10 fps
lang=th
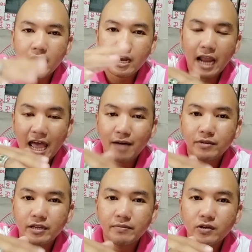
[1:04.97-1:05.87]
น้ำ
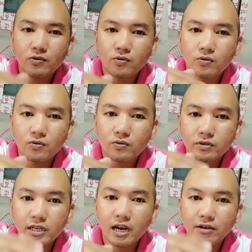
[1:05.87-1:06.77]
ที่มันอยู่
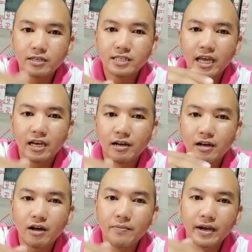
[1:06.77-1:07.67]
ที่เราจะใส่
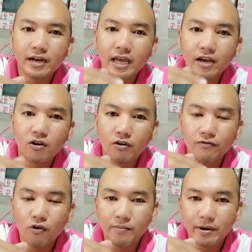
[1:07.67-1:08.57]
เข้าไปข้างในกล่องโฟ
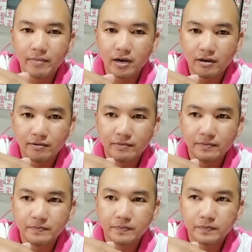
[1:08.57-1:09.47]
มอะมัน
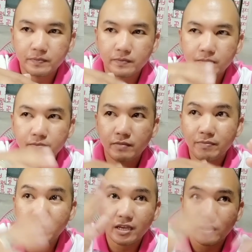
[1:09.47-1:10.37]
มัน
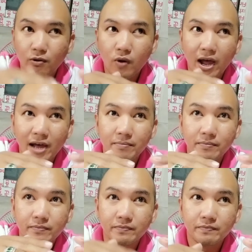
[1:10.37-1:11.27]
มีความ
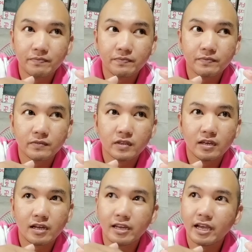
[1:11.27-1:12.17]
อะ
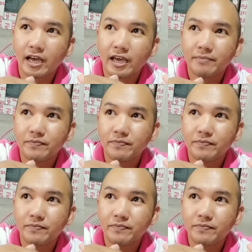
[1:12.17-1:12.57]
ไรยังไงอะ